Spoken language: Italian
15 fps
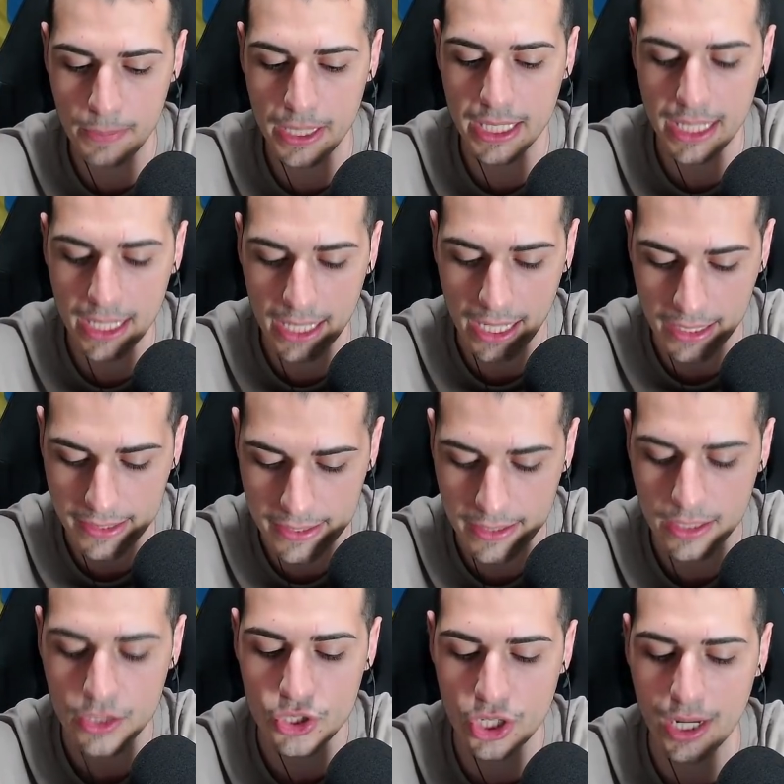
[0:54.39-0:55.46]
Perché
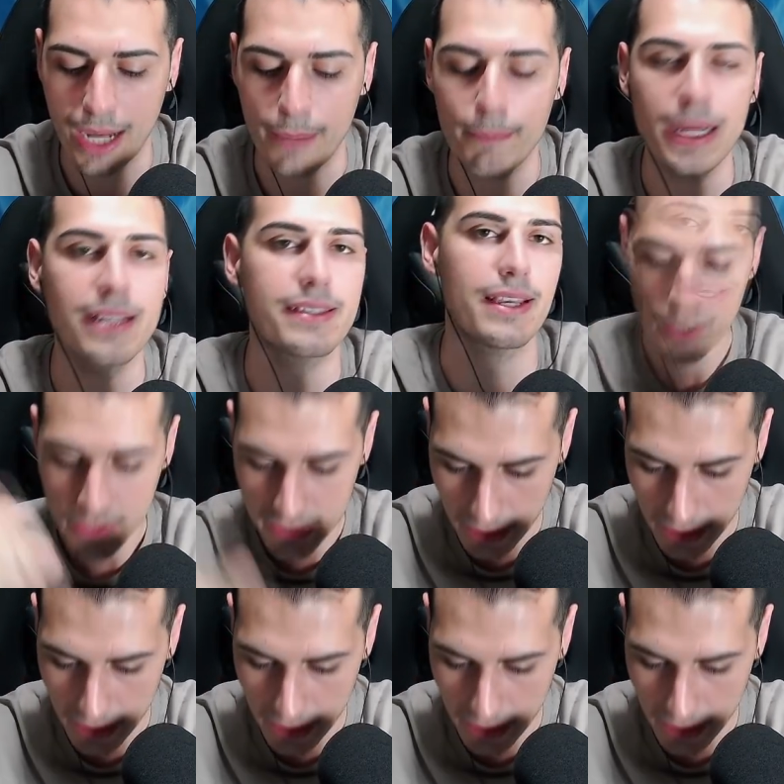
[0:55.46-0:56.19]
Grax ce l'ha maxato.